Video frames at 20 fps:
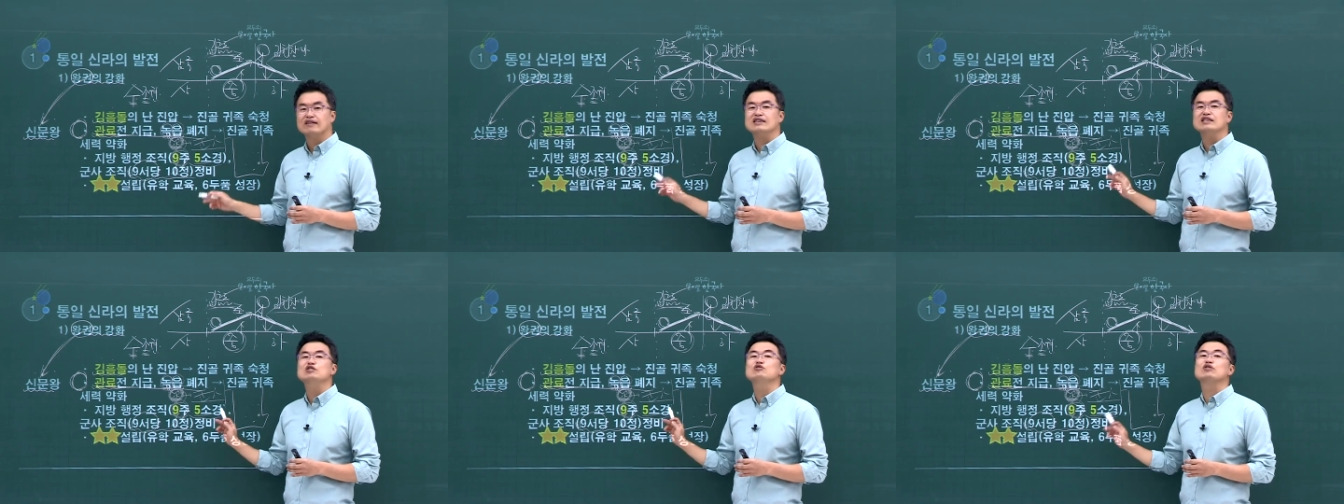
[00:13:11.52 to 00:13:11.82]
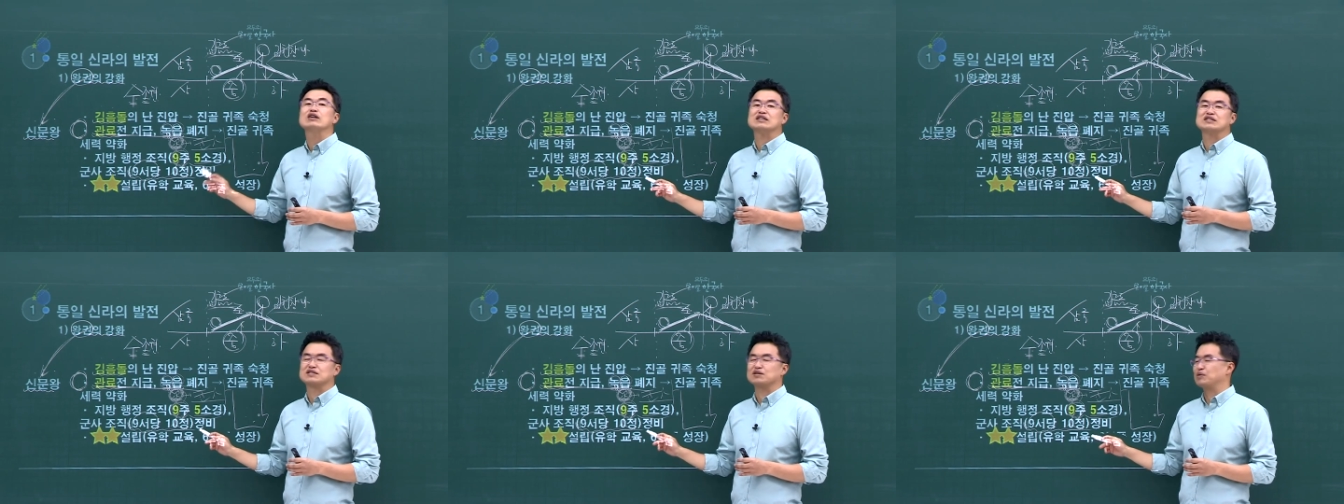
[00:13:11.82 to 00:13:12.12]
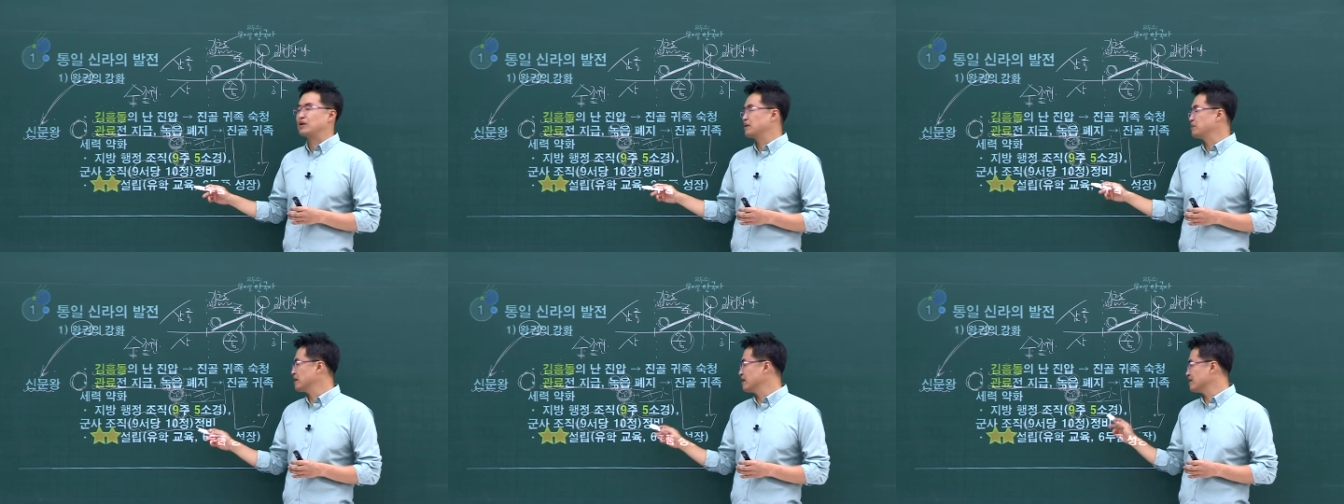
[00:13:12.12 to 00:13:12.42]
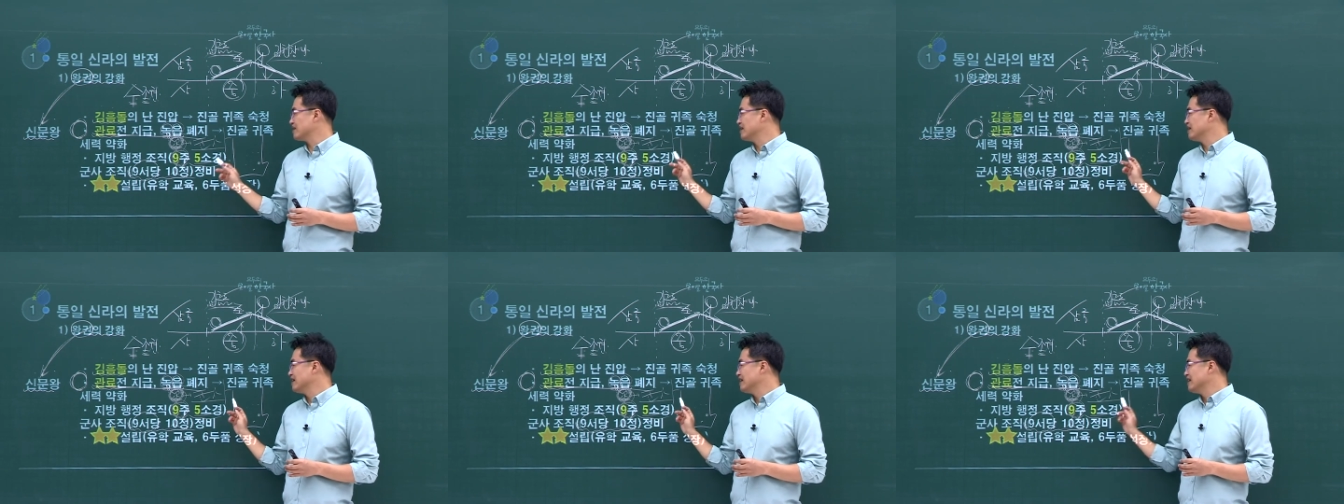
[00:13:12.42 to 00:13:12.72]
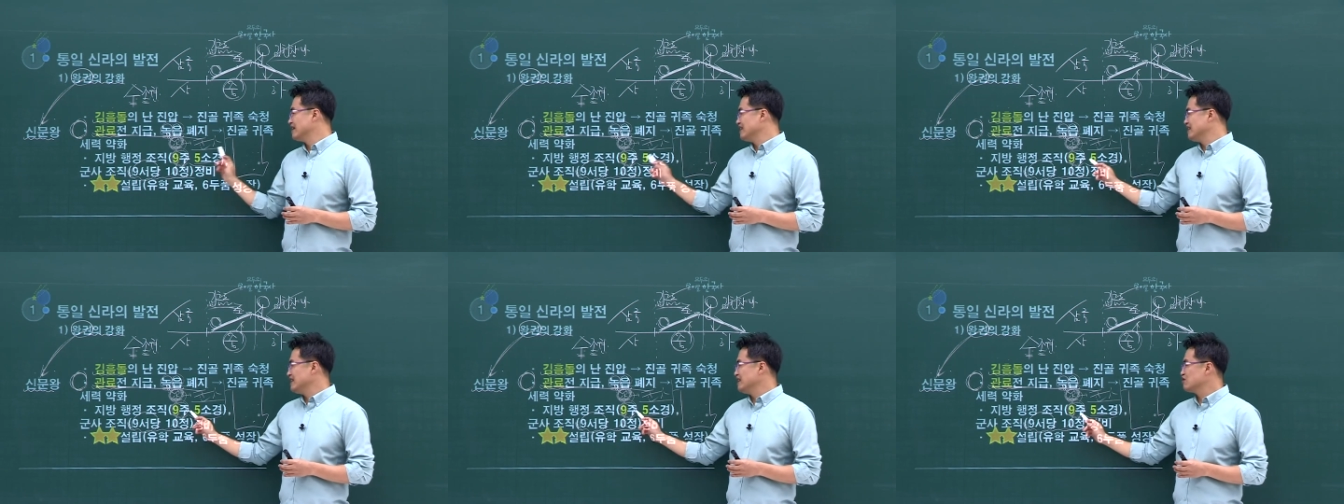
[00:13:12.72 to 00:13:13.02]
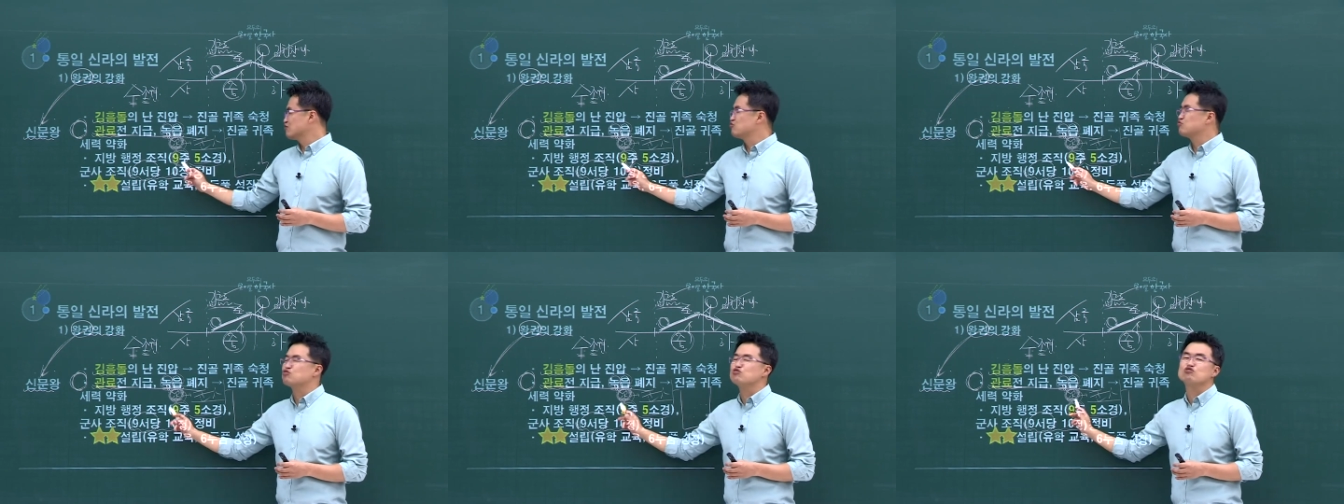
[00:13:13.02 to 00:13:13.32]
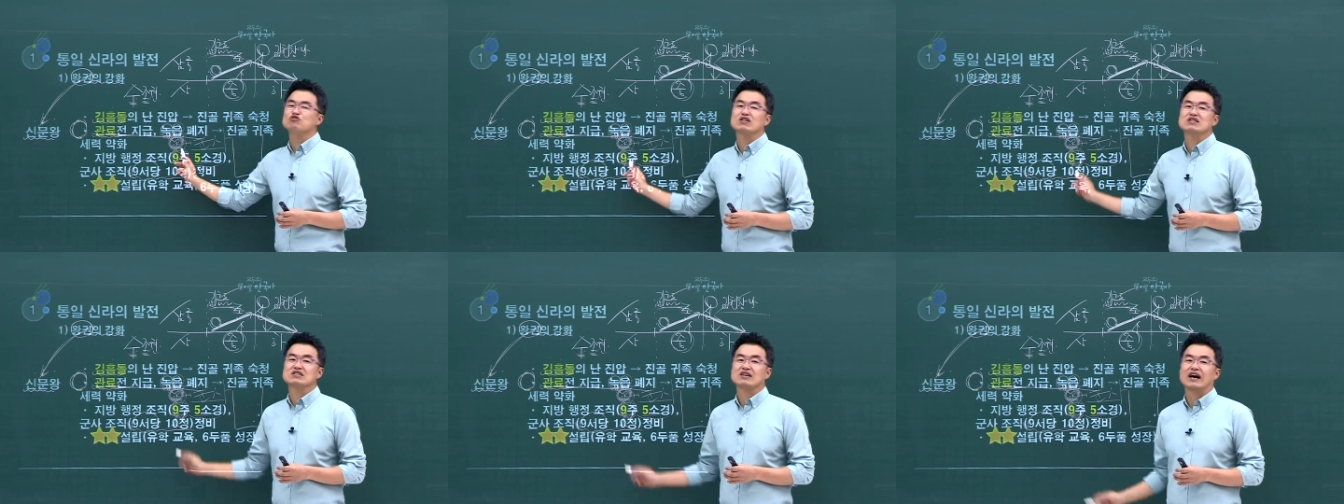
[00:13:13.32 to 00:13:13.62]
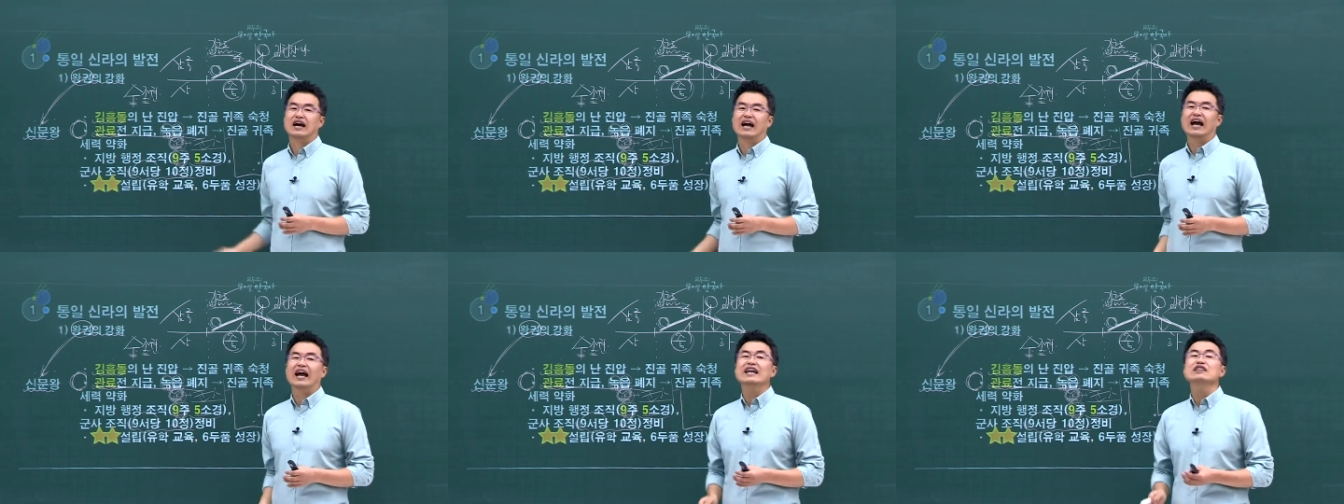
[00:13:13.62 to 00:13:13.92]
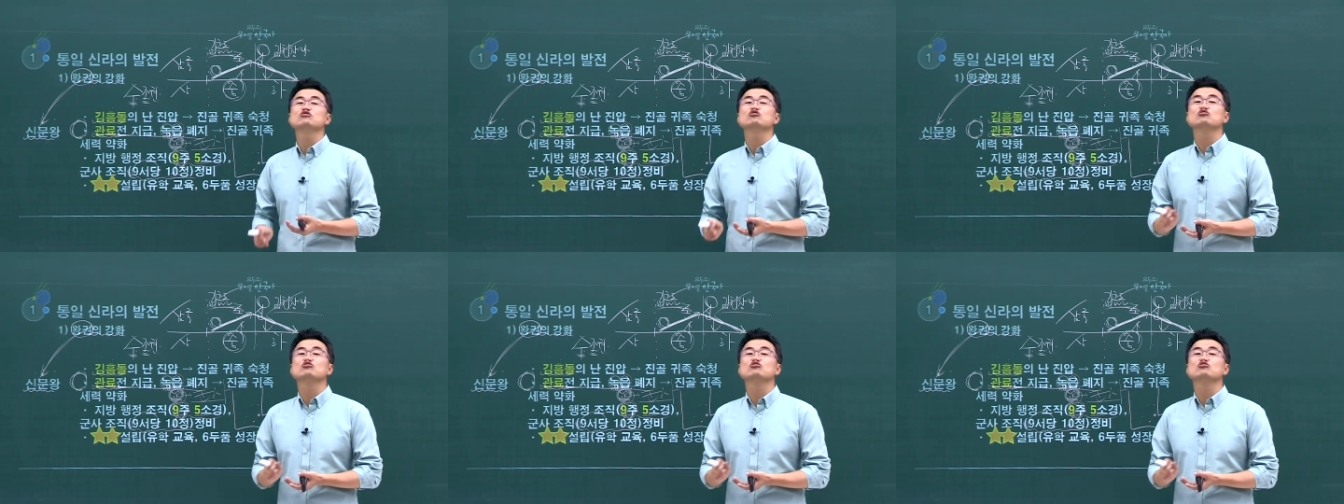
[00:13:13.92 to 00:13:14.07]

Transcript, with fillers: 이유가 있어. 왜냐면 이 구주 중에서 한